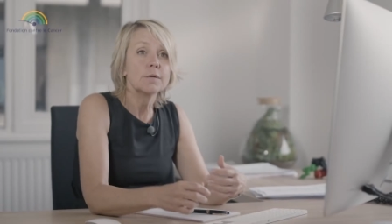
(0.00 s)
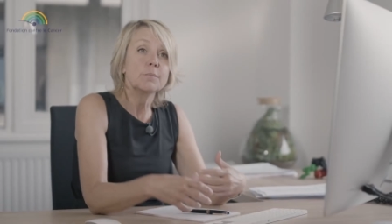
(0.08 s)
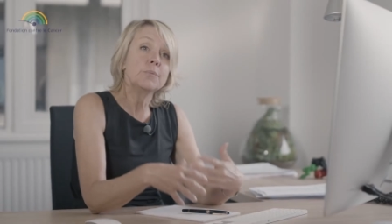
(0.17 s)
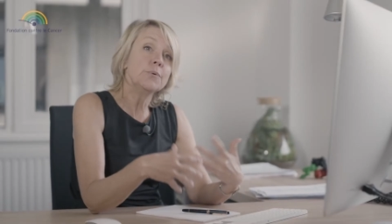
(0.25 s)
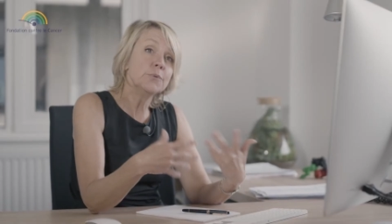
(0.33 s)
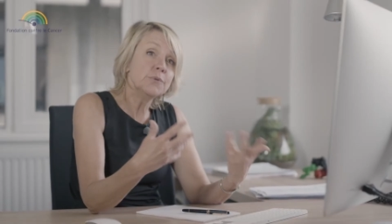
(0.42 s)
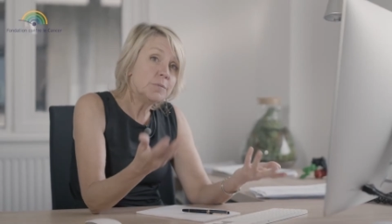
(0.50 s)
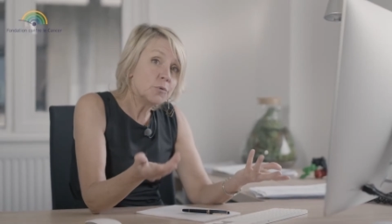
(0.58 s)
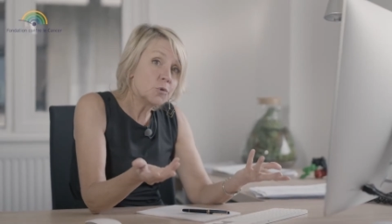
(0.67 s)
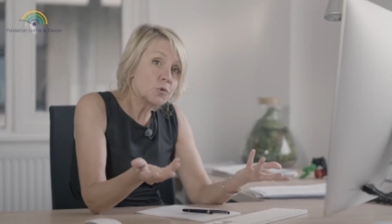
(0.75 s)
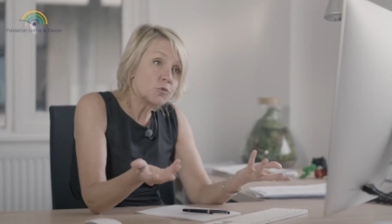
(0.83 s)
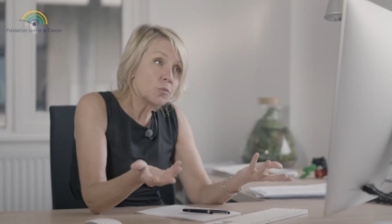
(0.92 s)
Plus
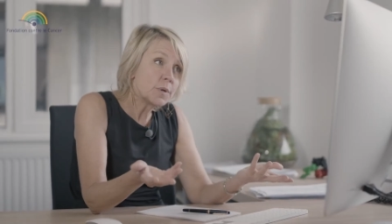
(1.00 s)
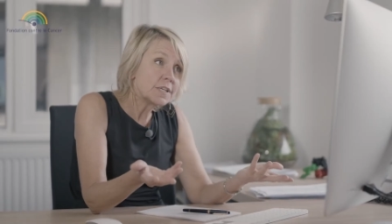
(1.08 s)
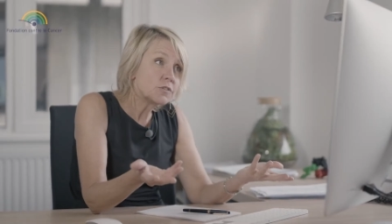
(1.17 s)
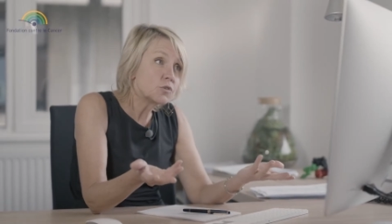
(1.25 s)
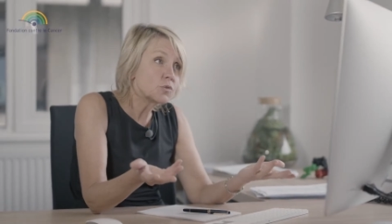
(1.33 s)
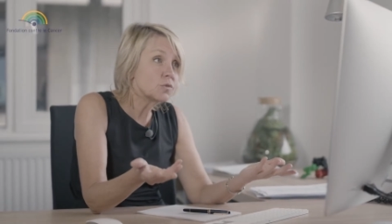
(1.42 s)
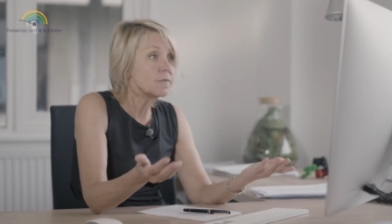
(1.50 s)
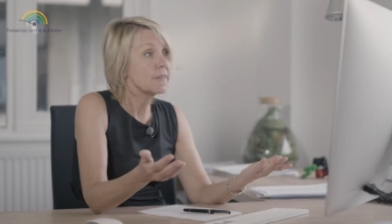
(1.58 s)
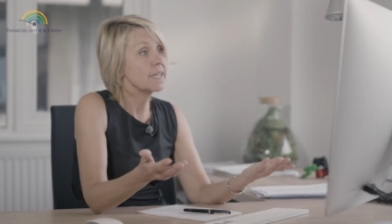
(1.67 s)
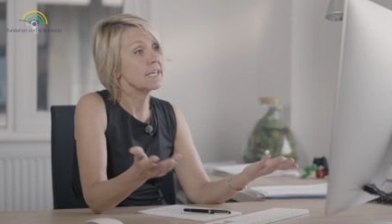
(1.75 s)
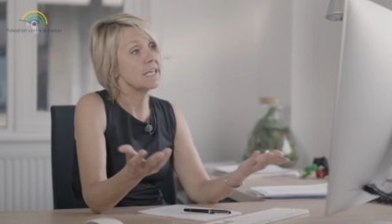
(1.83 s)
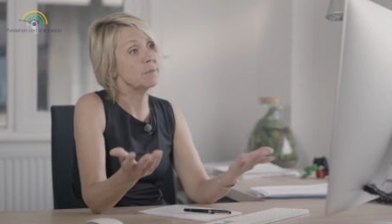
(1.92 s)
d'immunosuppression,
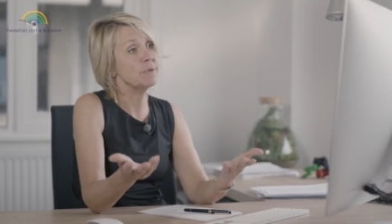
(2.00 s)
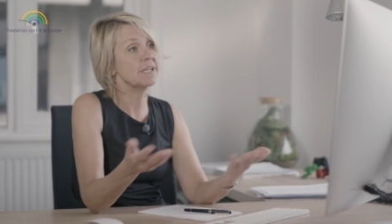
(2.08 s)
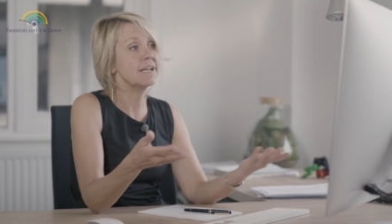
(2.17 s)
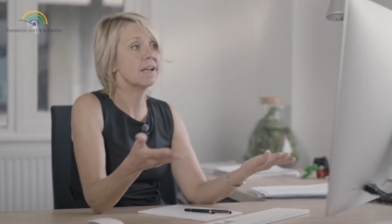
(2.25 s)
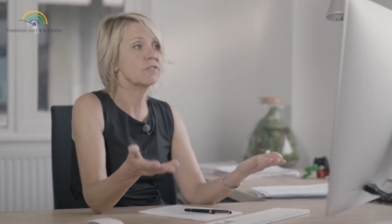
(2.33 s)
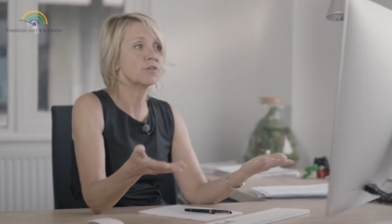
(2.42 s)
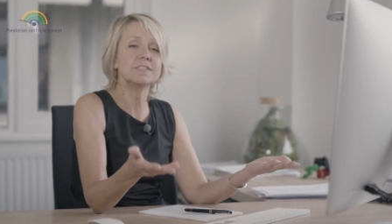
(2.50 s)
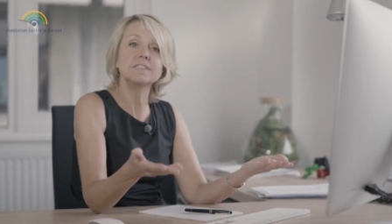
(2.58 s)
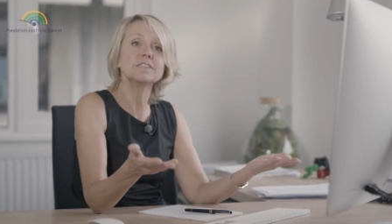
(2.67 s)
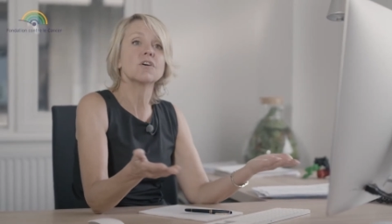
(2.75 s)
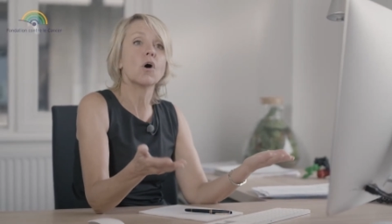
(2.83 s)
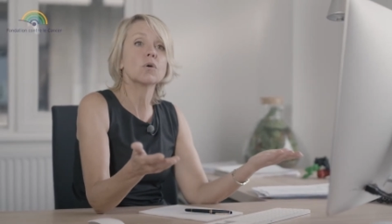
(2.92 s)
eh bien les
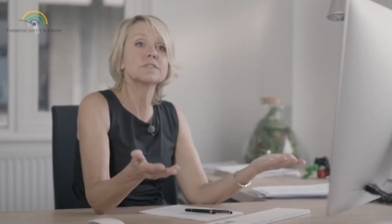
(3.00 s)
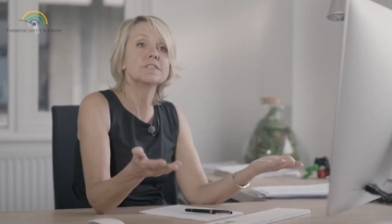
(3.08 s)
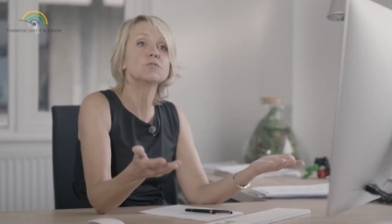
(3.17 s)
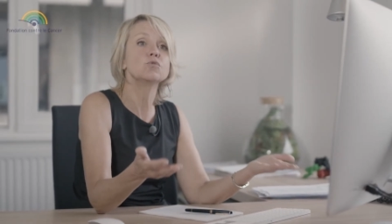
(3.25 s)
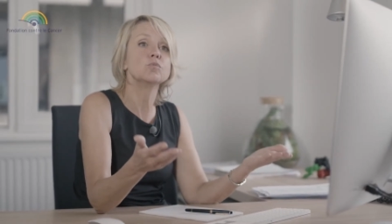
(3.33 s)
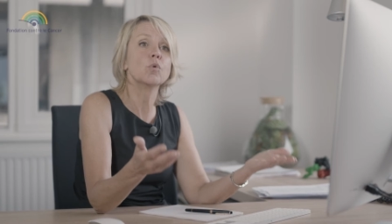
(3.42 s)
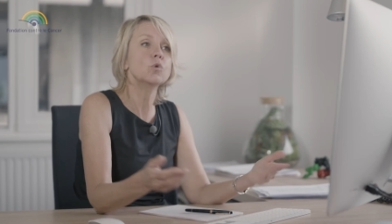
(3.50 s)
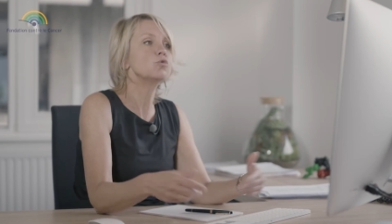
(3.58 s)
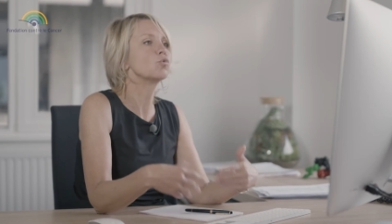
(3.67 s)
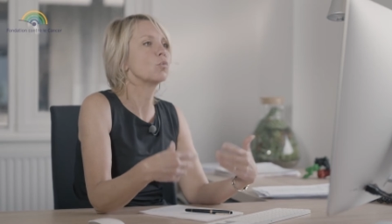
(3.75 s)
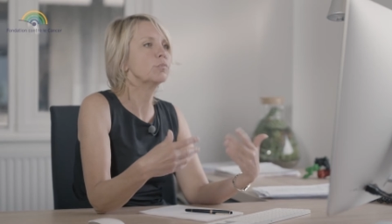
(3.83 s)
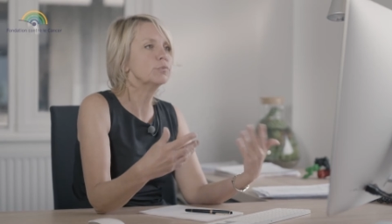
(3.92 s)
lymphocytes antitumoraux
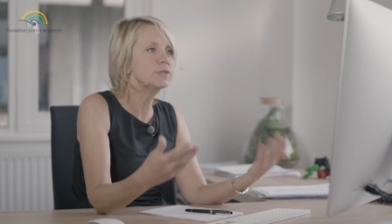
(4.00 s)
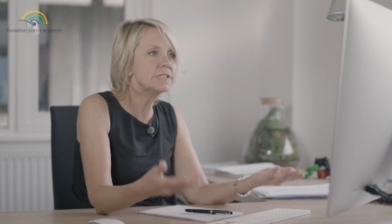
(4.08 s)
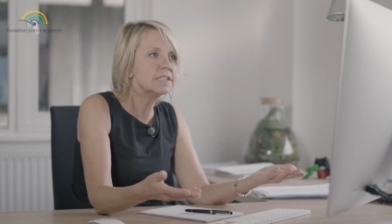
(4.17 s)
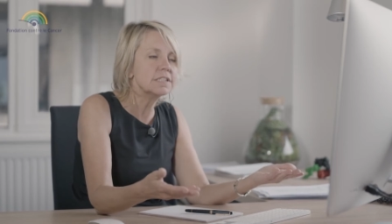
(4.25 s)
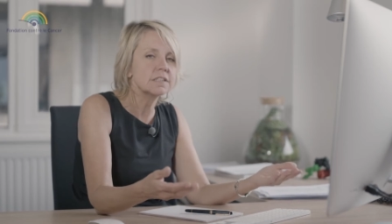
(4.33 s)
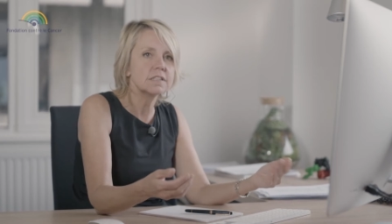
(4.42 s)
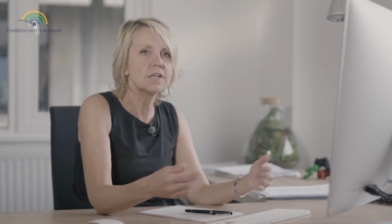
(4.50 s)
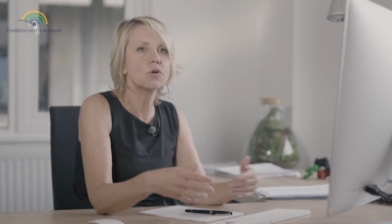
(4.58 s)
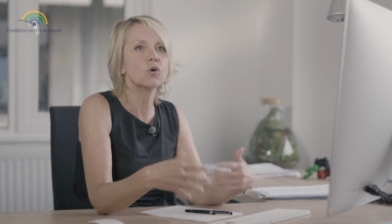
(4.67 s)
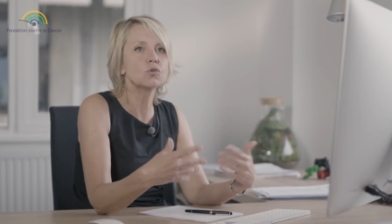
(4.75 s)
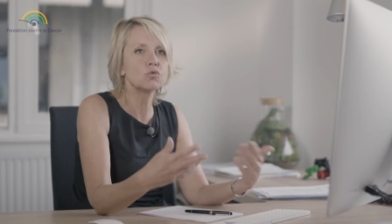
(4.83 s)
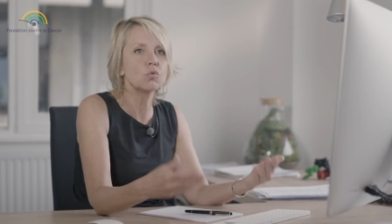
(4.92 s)
sont boostés, ils
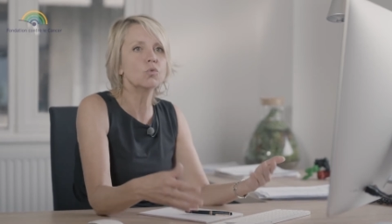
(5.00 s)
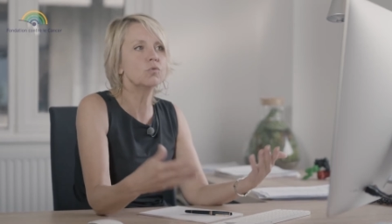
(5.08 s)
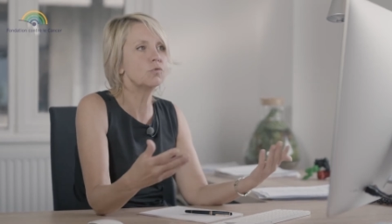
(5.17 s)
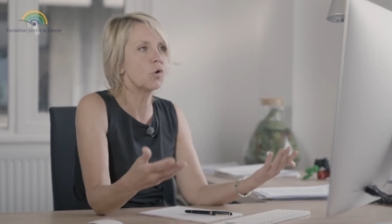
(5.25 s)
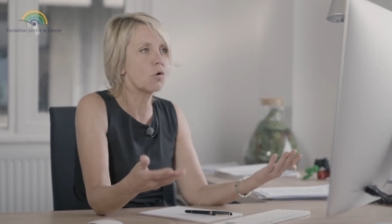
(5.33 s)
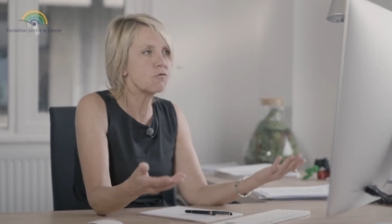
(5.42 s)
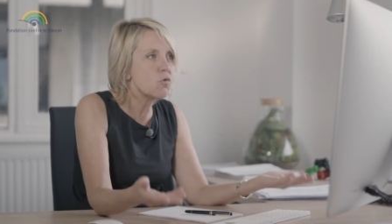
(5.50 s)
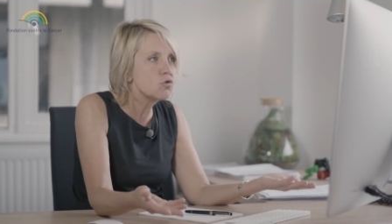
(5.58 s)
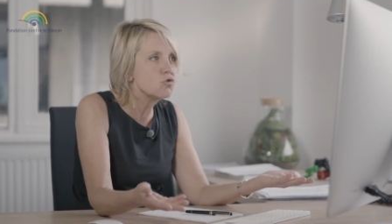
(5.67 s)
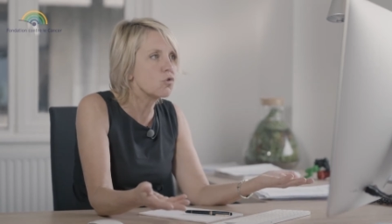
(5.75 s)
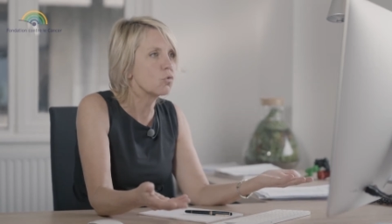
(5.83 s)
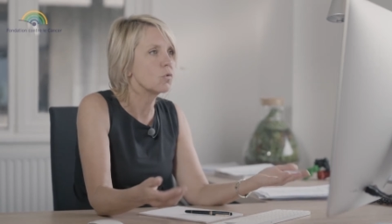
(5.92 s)
retrouvent leur
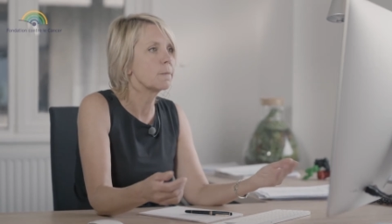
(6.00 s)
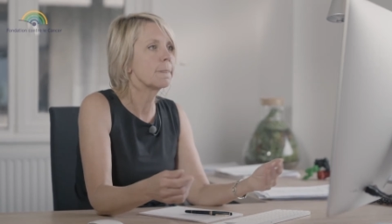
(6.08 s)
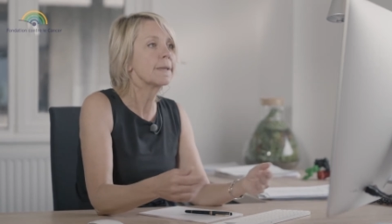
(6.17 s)
fonction.